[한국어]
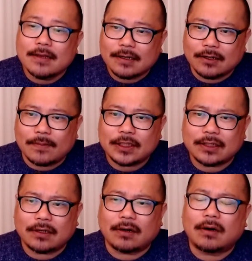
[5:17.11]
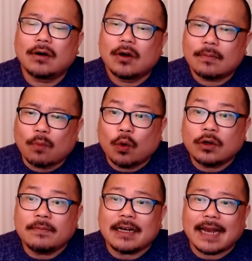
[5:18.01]
그러면서
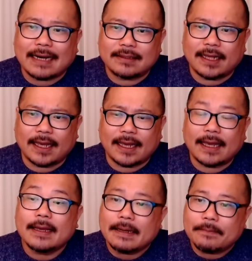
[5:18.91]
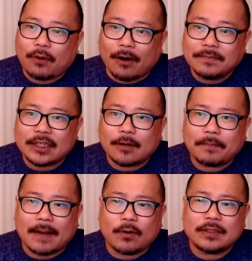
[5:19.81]
모금을 하는데 범죄적
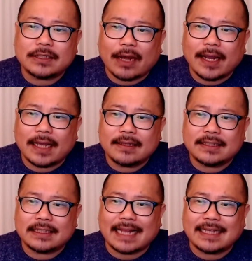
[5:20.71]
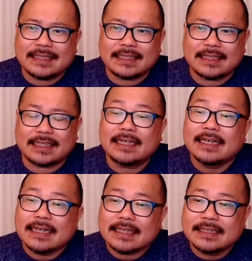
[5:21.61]
방법을 사용했는지 아닌지
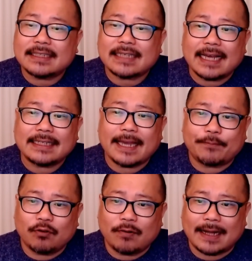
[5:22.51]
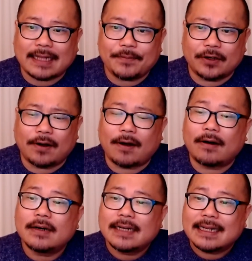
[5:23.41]
그 차이에 불과하다며
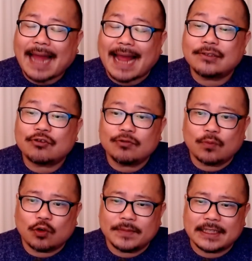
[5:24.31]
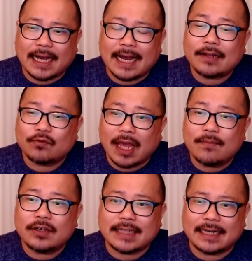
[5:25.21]
단순 모금이냐
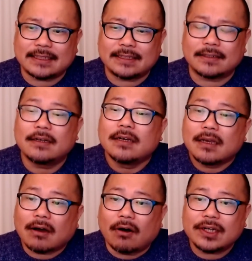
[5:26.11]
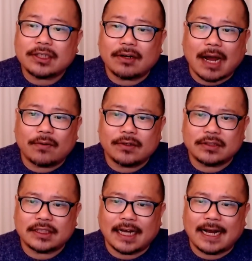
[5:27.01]
뇌물이냐는 거기서 나오는
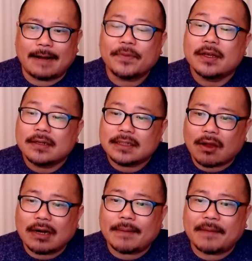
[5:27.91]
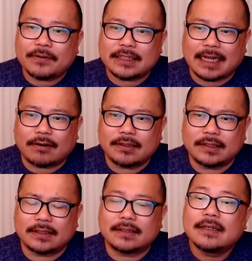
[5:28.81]
것이다. 성남FC
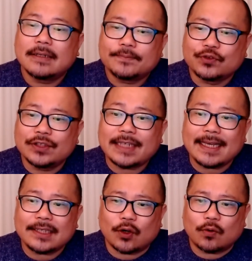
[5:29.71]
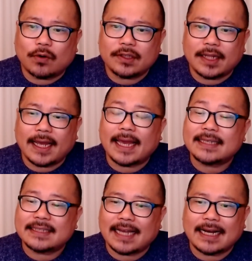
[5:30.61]
사건은 문재인 정권 때
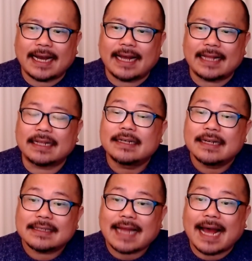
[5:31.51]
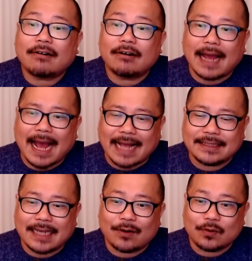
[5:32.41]
시작한 사건
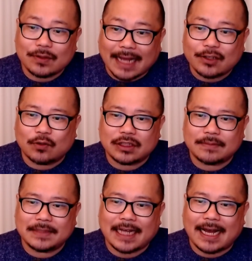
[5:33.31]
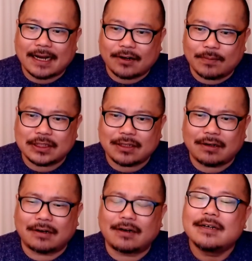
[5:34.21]
아니냐고 따져 물었습니다.
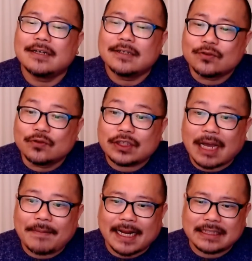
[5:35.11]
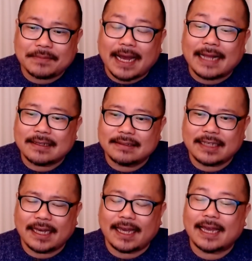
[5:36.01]
그러면서 누차 말하지만
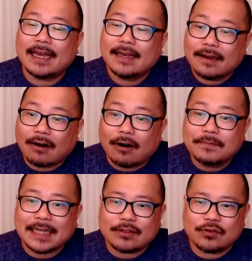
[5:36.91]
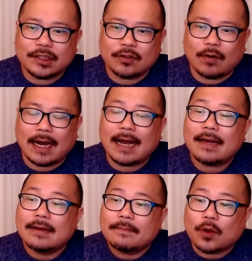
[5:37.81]
그게 검사 출신과
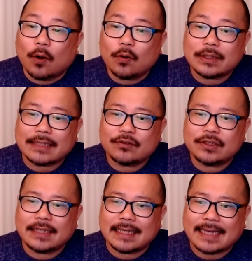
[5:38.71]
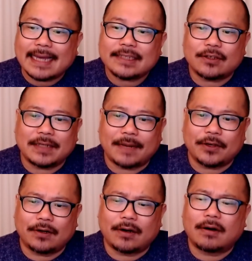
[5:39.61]
변호사 출신의
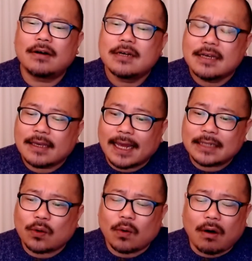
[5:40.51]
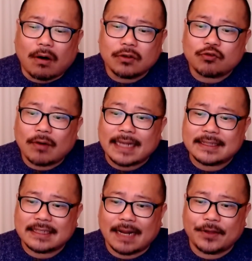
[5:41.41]
차이점이라며 계속 엉뚱한
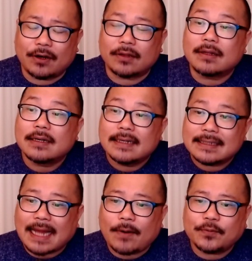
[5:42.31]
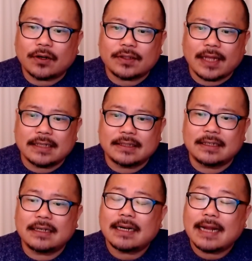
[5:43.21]
짓을 하면 사법적
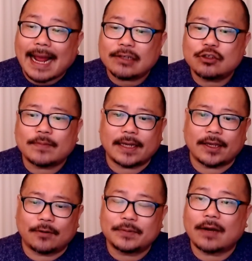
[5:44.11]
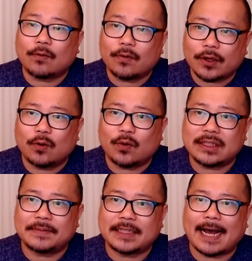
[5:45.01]
대응을 할 수밖에 없다고
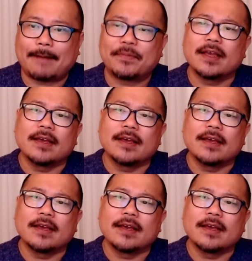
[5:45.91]
경고했습니다.